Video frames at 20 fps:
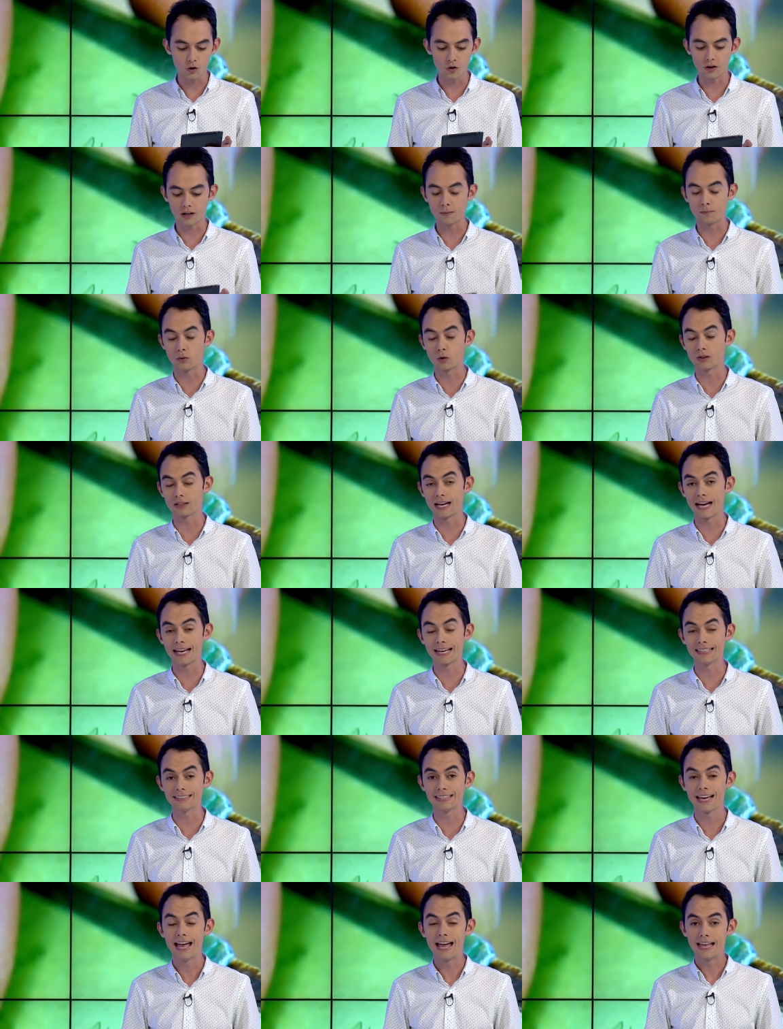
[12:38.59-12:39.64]
los
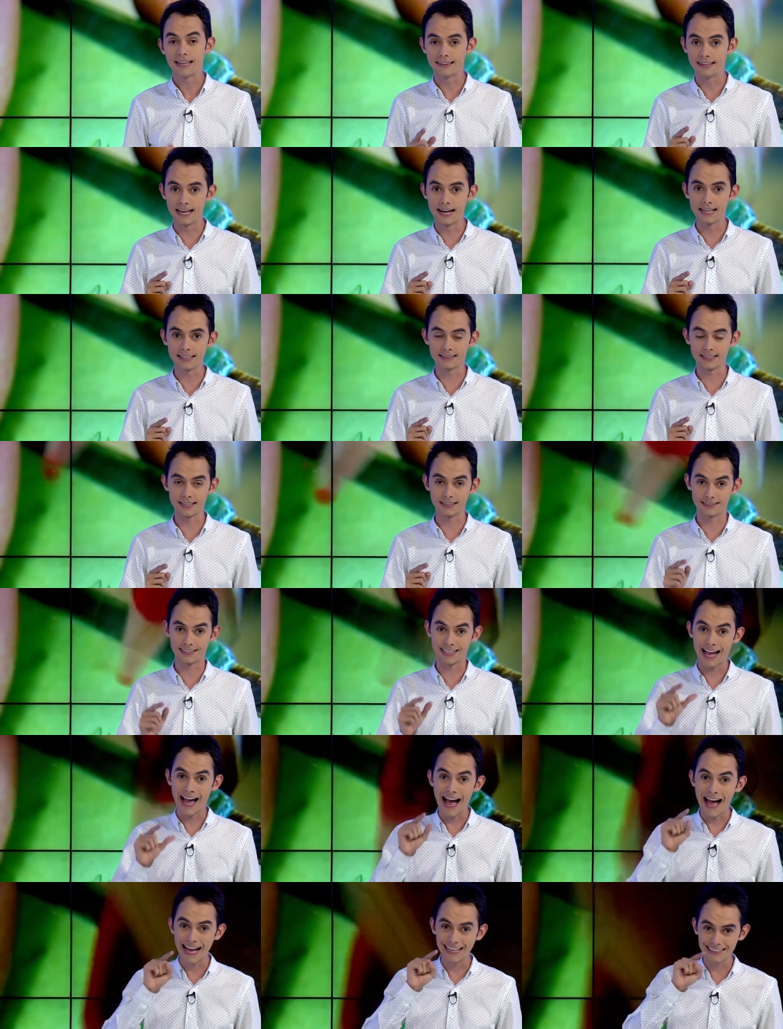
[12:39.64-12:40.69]
reportajes del E3.
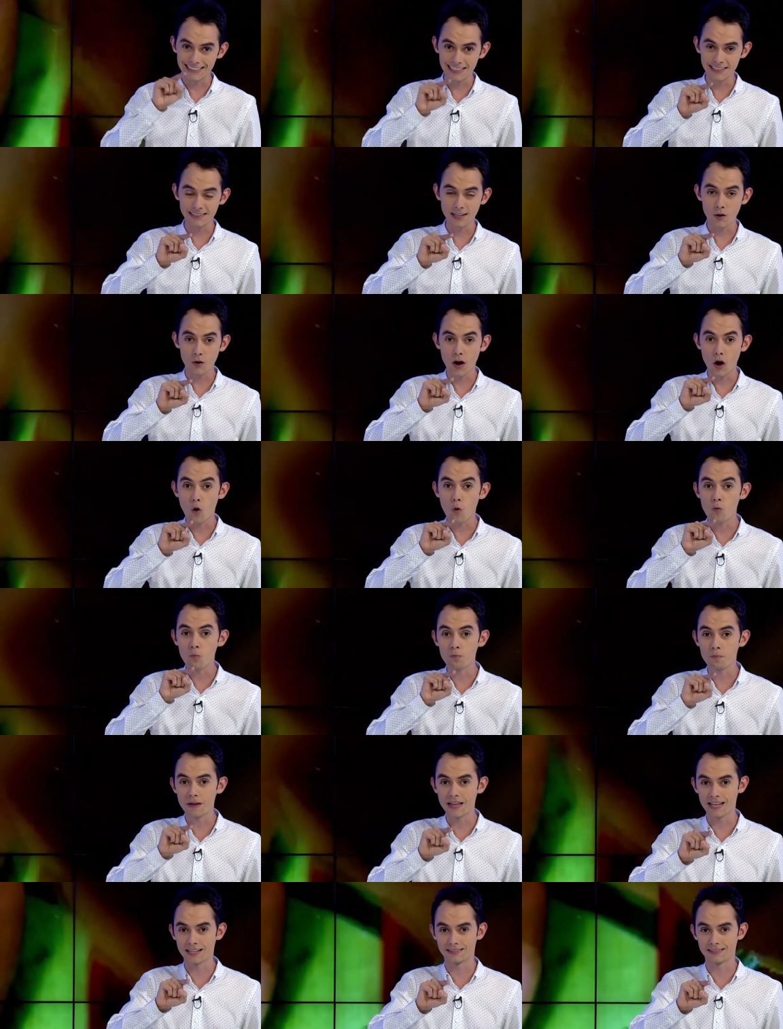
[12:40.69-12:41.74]
Así se ve un
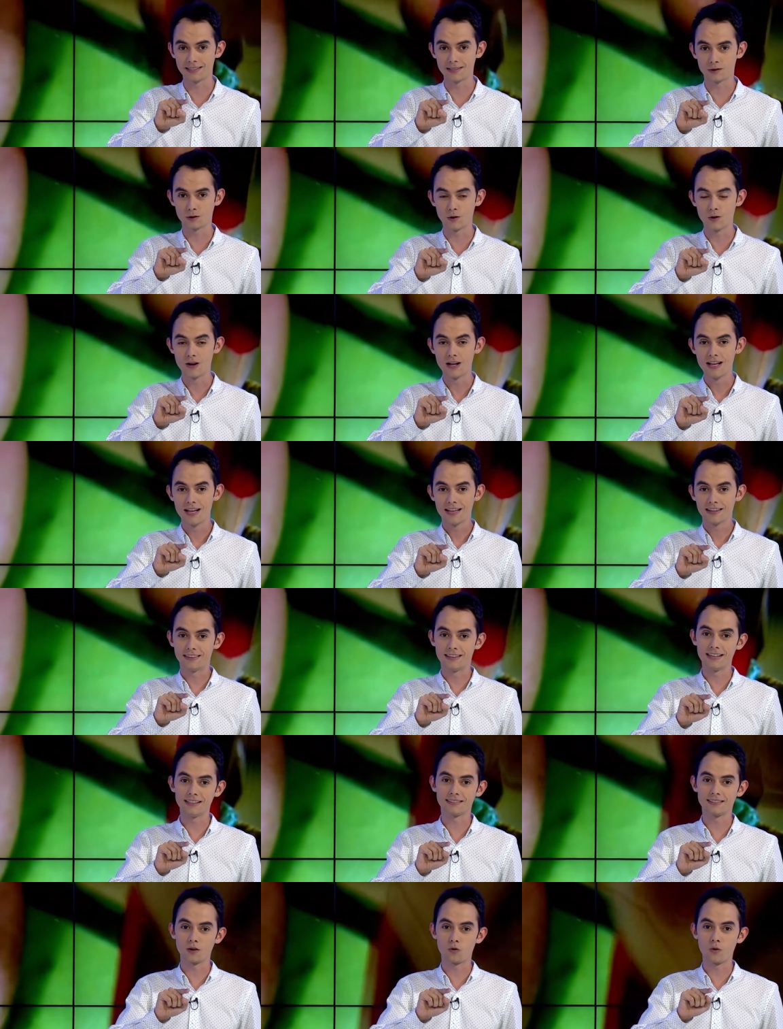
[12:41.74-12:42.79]
pedacito
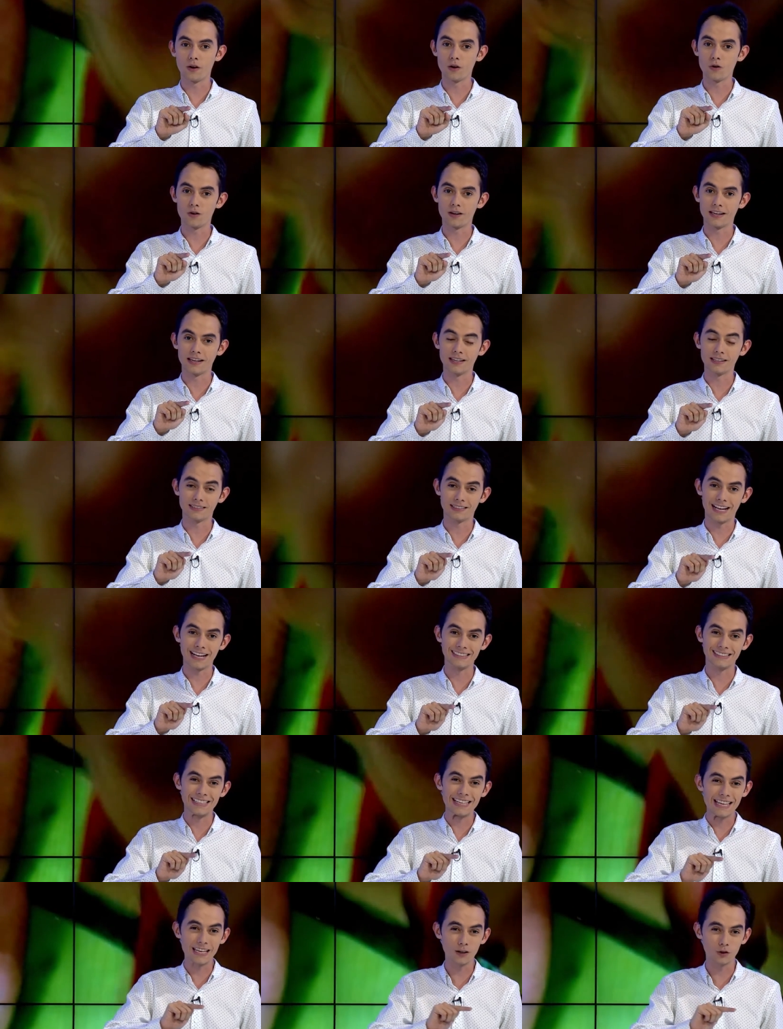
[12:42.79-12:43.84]
de ese juego que es
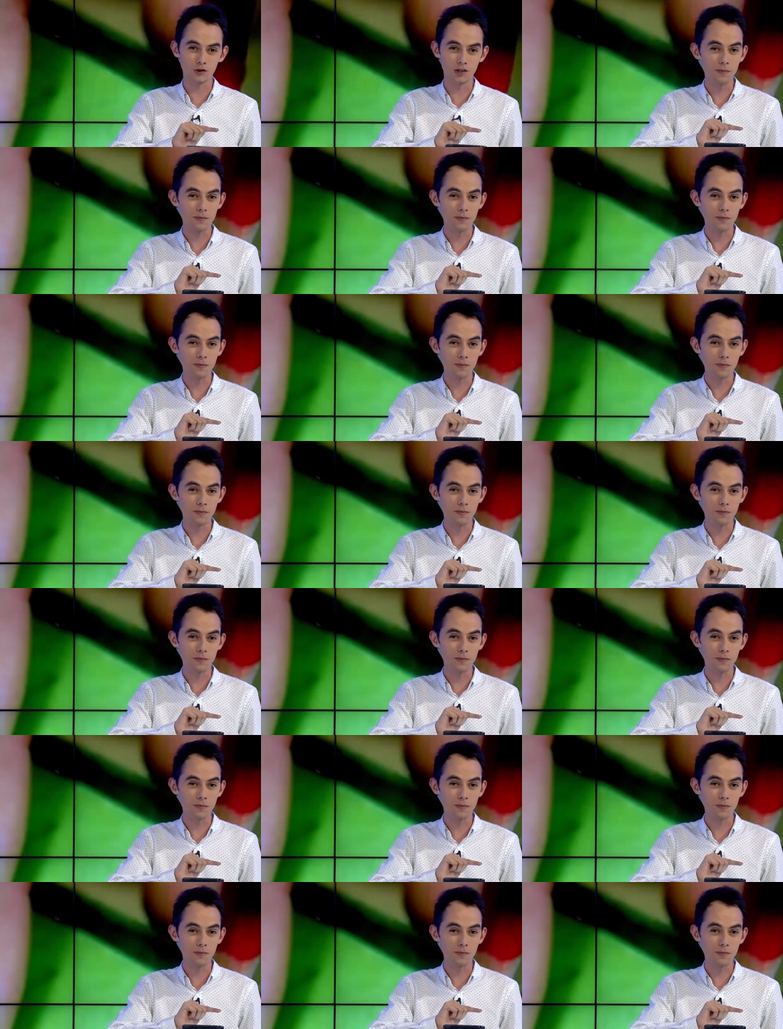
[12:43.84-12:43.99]
casi de los